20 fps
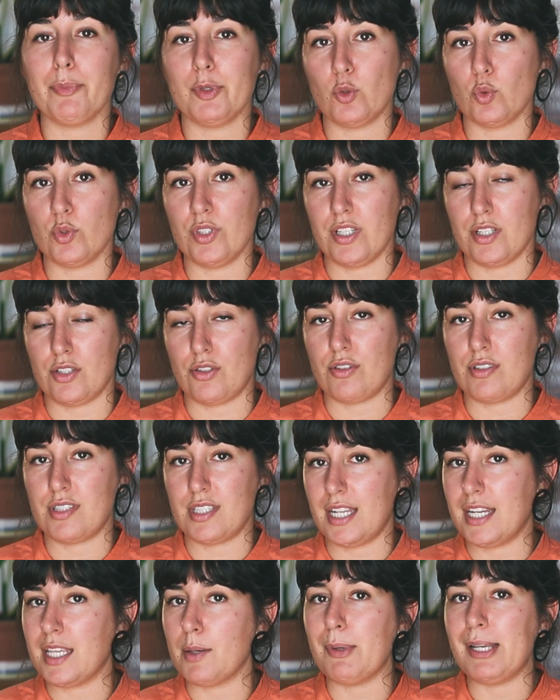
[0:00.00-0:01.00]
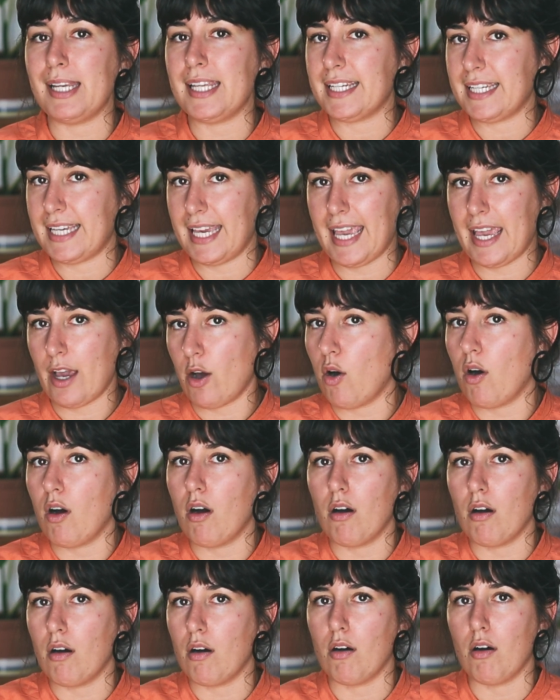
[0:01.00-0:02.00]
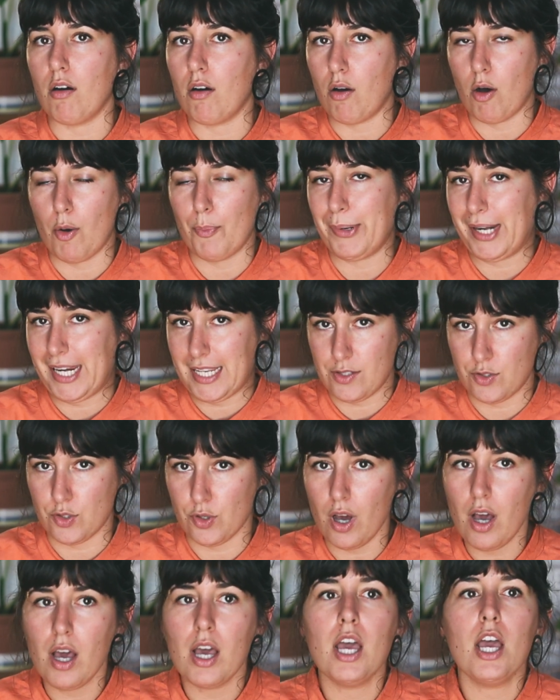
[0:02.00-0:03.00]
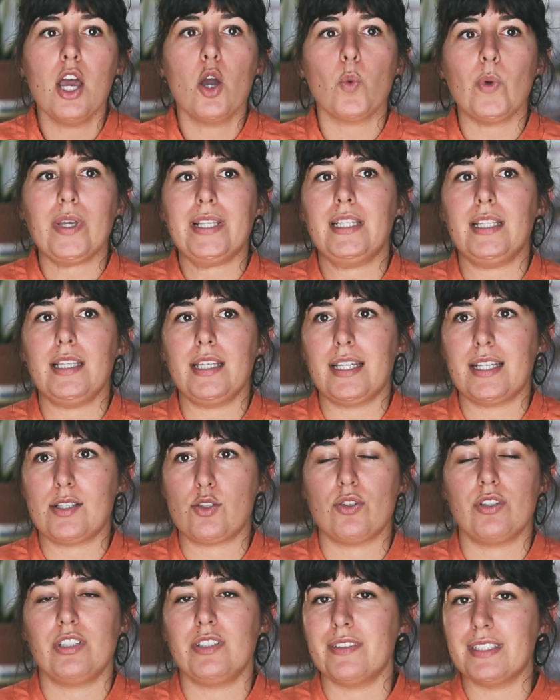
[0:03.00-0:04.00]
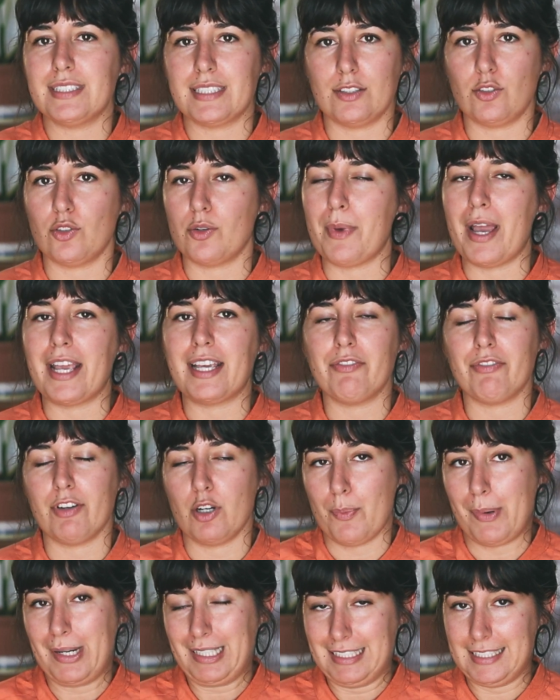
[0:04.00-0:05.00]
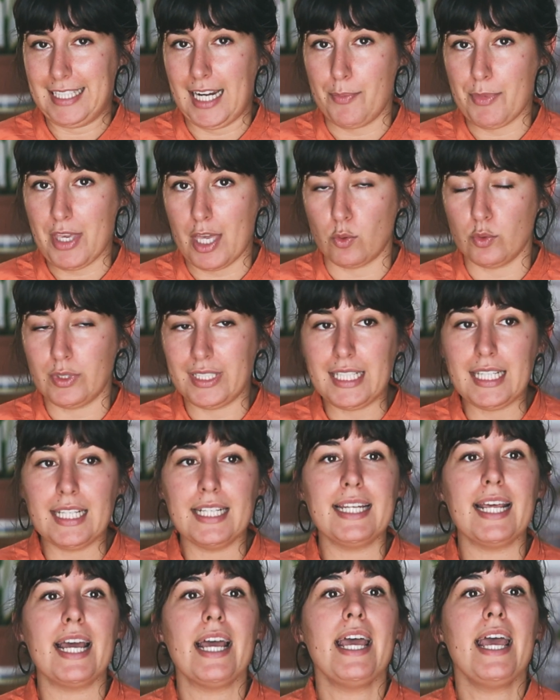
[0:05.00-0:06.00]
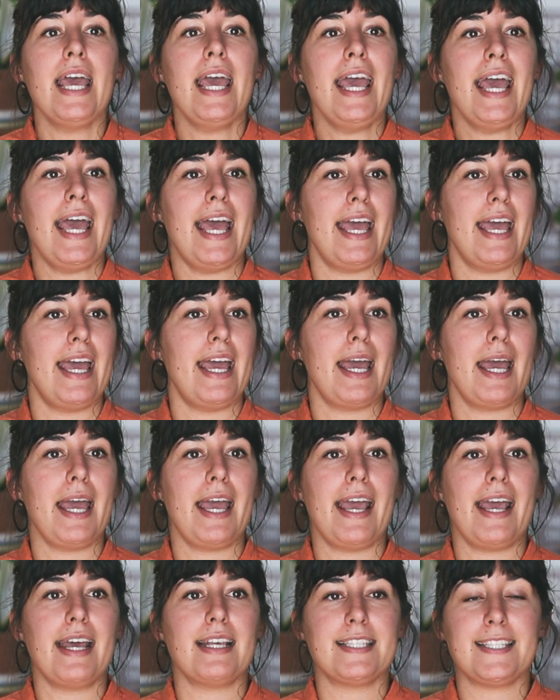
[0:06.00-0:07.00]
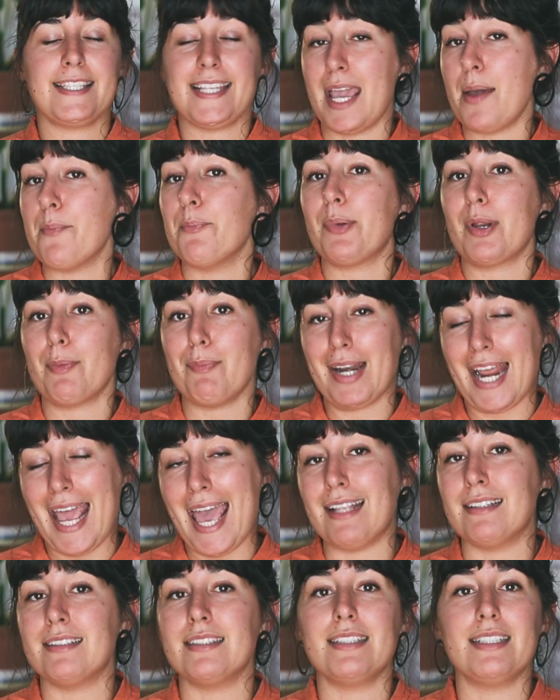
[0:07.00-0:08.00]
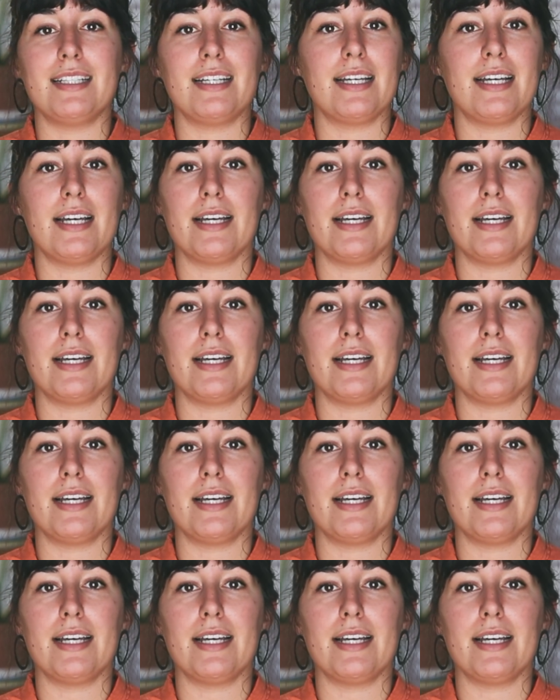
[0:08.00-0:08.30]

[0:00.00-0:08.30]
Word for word: abitudini sostenibili che ho, ho preso, quindi che sono diventate ormai che fanno parte della mia routine, eh, sempre brand